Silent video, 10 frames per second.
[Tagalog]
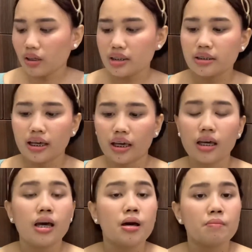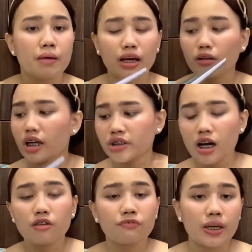kasi meron na
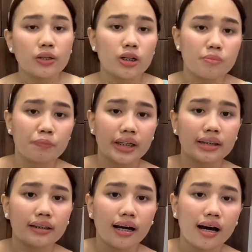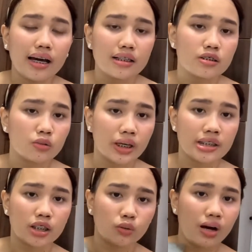siyang fingerprint guys. So
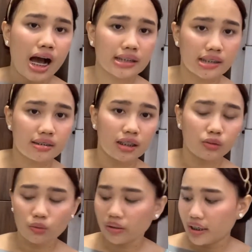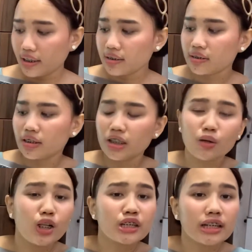easy to access na tong guys. Hindi
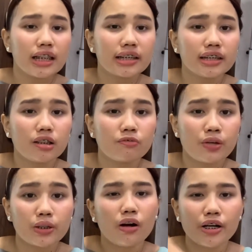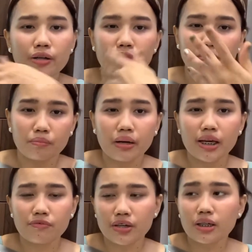ko lang siya nilagyan ng finger or
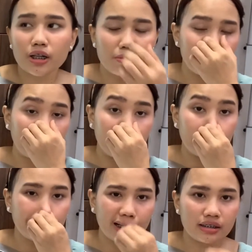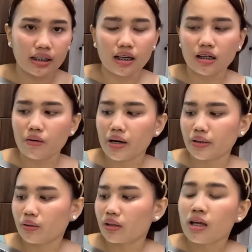my fingerprint kasi gagawa
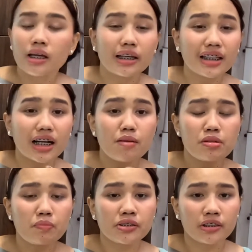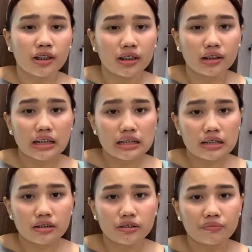nung ginagamit pa siya ng little
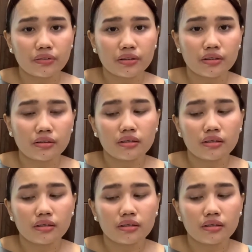sister for